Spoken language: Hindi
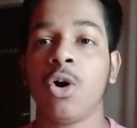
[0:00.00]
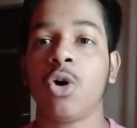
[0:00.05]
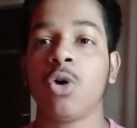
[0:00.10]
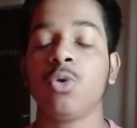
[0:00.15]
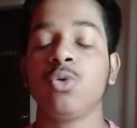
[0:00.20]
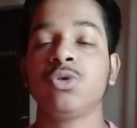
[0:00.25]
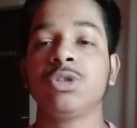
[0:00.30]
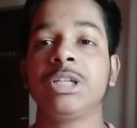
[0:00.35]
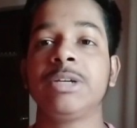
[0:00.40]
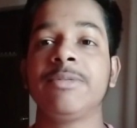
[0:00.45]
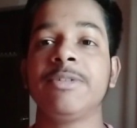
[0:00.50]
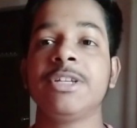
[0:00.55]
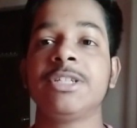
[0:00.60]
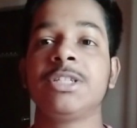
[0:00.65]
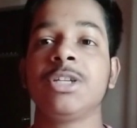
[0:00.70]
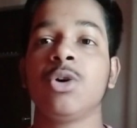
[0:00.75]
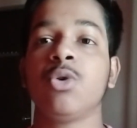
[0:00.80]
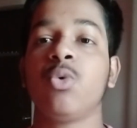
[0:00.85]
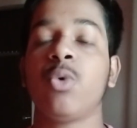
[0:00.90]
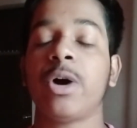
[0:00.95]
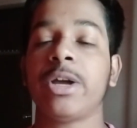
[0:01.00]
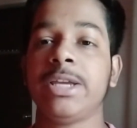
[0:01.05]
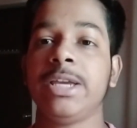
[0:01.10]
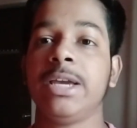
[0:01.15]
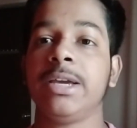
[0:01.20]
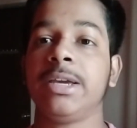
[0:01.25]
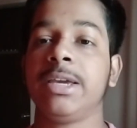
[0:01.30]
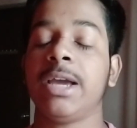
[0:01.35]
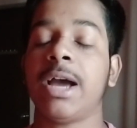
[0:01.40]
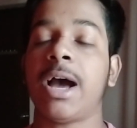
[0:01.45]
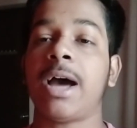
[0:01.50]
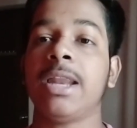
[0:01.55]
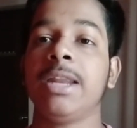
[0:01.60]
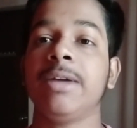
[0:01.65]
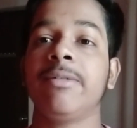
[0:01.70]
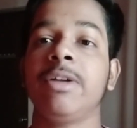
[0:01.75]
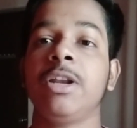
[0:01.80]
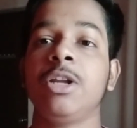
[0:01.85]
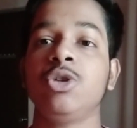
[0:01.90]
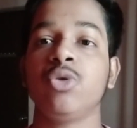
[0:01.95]
और उसके वजह से हुआ ये कि आने
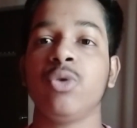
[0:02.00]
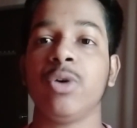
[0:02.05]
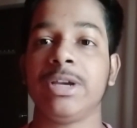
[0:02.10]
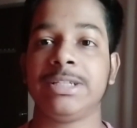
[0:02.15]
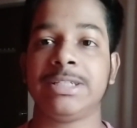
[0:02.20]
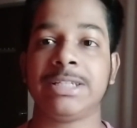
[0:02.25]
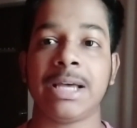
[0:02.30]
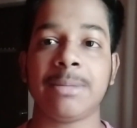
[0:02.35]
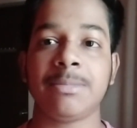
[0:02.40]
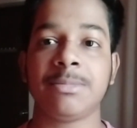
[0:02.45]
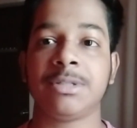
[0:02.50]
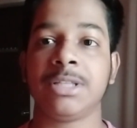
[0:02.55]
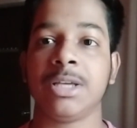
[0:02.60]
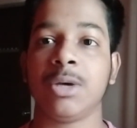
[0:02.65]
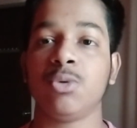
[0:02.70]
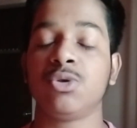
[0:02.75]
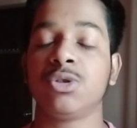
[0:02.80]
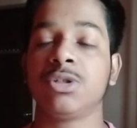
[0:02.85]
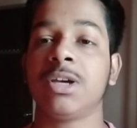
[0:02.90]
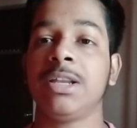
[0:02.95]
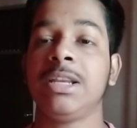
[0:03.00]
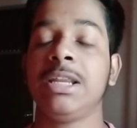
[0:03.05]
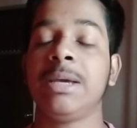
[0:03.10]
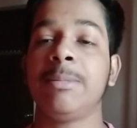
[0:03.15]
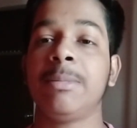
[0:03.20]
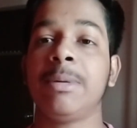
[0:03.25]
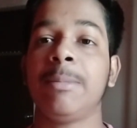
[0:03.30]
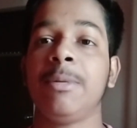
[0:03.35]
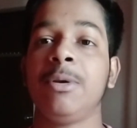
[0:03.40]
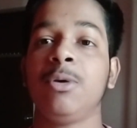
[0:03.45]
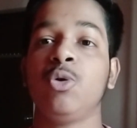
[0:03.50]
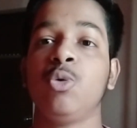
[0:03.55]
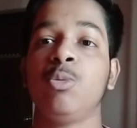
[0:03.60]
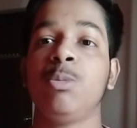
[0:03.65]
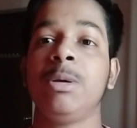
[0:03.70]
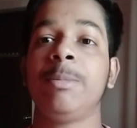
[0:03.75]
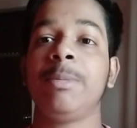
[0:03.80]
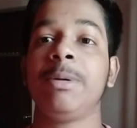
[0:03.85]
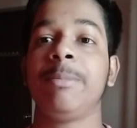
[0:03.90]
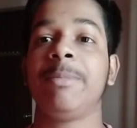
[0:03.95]
वाले जो एग्ज़ाम्स थे उसके लिए मैं बिल्कुल
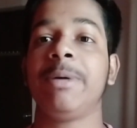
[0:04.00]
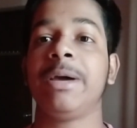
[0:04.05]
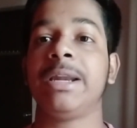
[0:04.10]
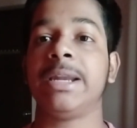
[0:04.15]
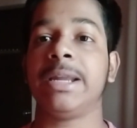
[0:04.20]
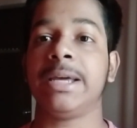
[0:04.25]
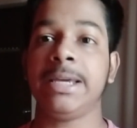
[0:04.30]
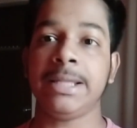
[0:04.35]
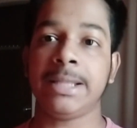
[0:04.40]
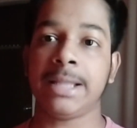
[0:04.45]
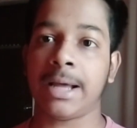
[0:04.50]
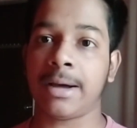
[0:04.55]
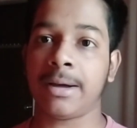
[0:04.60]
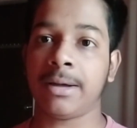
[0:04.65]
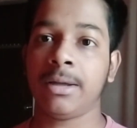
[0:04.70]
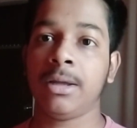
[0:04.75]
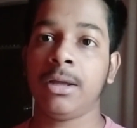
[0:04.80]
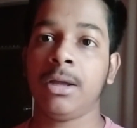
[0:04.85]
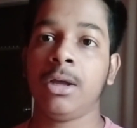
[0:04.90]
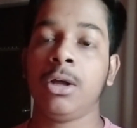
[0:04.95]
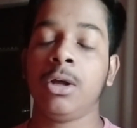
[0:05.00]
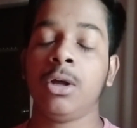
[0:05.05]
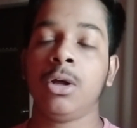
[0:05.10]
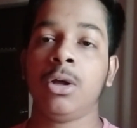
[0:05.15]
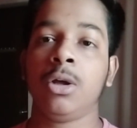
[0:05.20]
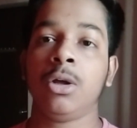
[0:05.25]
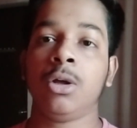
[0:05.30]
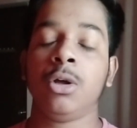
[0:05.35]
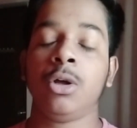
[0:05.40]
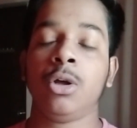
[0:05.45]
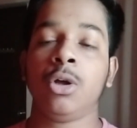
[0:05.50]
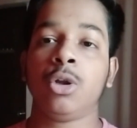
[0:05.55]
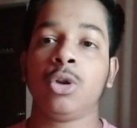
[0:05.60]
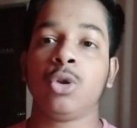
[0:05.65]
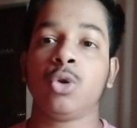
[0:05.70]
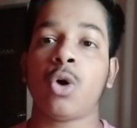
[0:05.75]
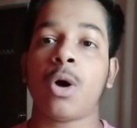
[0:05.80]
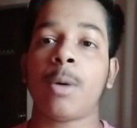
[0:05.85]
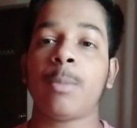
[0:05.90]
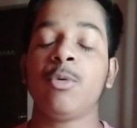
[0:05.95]
भी प्रिपेयर नहीं था
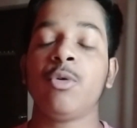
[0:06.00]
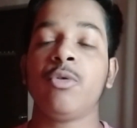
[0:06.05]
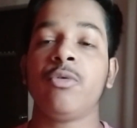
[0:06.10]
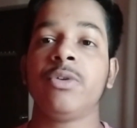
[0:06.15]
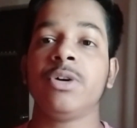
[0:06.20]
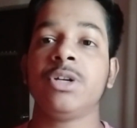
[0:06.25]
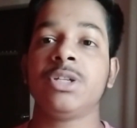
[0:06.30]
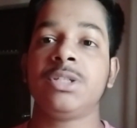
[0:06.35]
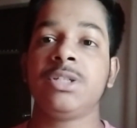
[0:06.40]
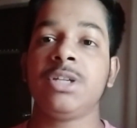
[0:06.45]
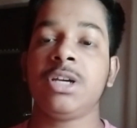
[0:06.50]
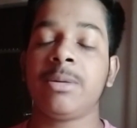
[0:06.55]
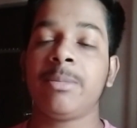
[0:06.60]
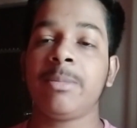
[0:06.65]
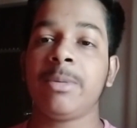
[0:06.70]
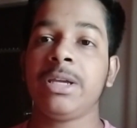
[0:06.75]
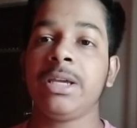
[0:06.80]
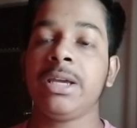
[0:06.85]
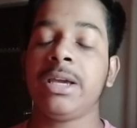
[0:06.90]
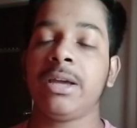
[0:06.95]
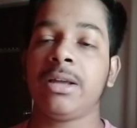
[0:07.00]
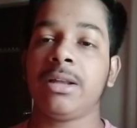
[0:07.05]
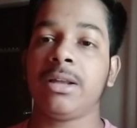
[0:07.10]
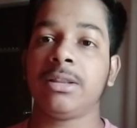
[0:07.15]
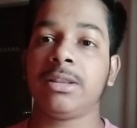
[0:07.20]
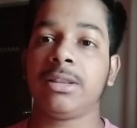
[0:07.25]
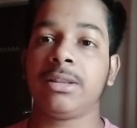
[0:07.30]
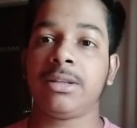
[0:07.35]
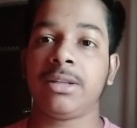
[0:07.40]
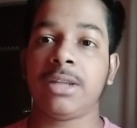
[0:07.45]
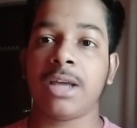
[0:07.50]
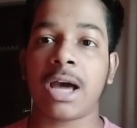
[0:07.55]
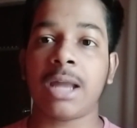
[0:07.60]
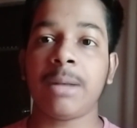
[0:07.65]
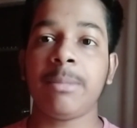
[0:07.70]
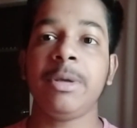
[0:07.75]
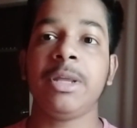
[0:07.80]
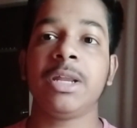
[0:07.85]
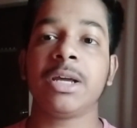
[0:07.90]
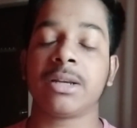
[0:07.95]
तो आपको फर्स्ट ईयर में ये ध्यान
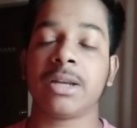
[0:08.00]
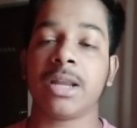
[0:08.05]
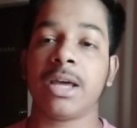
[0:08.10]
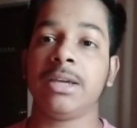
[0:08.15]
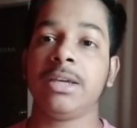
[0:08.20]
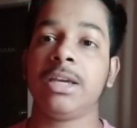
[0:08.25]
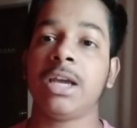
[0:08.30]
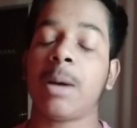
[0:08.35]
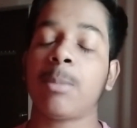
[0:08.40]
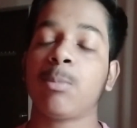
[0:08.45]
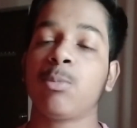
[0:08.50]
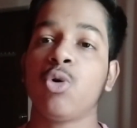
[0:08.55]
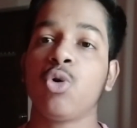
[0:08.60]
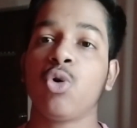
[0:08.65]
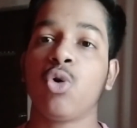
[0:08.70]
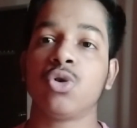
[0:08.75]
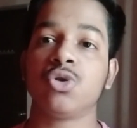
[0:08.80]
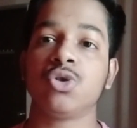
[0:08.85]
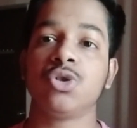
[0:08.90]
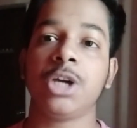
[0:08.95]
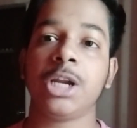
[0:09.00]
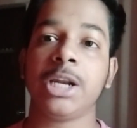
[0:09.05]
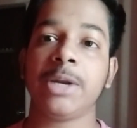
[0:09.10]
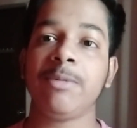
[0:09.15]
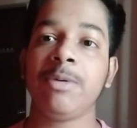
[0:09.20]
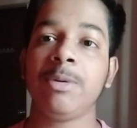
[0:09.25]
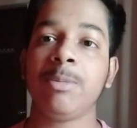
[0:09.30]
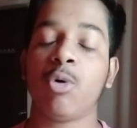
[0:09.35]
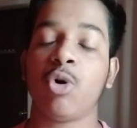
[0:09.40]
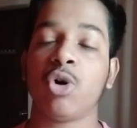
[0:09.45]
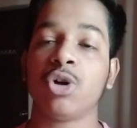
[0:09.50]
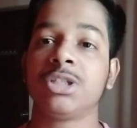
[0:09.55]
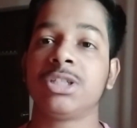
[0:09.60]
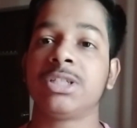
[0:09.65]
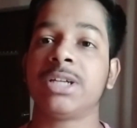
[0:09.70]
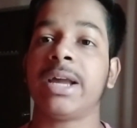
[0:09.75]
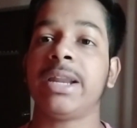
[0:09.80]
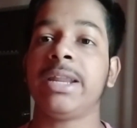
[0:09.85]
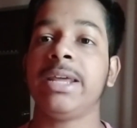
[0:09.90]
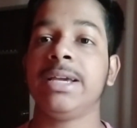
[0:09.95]
में रखना है कि आपको कॉन्जिकेटिवली बहुत
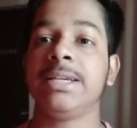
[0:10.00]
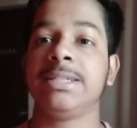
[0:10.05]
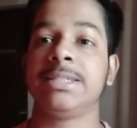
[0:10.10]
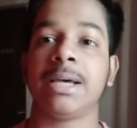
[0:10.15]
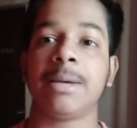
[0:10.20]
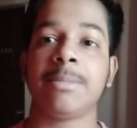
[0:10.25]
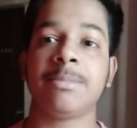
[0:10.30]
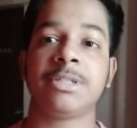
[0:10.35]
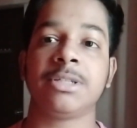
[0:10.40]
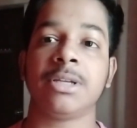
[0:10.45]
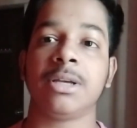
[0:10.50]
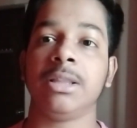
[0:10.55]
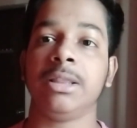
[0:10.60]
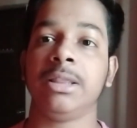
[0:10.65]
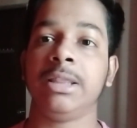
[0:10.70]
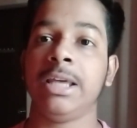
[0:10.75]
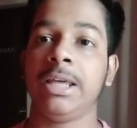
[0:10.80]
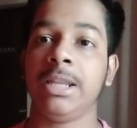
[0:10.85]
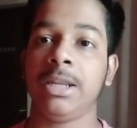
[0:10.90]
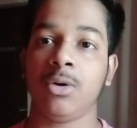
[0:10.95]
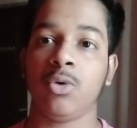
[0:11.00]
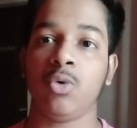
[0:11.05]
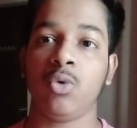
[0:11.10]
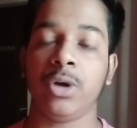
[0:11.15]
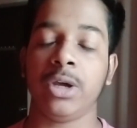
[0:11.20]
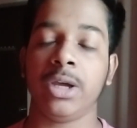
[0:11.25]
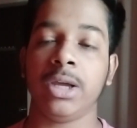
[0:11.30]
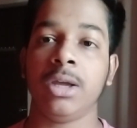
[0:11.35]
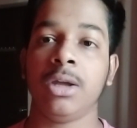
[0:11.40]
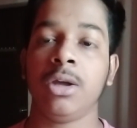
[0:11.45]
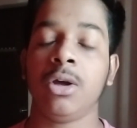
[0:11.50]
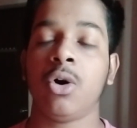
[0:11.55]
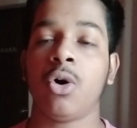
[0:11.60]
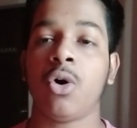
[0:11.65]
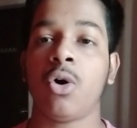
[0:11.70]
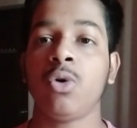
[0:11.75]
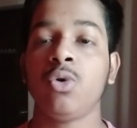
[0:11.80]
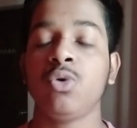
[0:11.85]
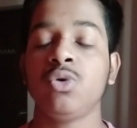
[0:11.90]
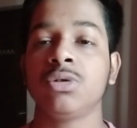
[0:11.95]
सारे एग्ज़ाम्स देने होंगे
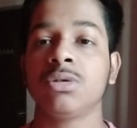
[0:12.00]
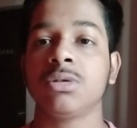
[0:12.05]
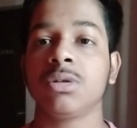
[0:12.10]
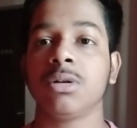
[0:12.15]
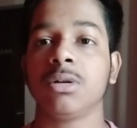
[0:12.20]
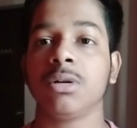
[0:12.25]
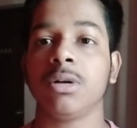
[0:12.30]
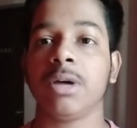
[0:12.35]
और उस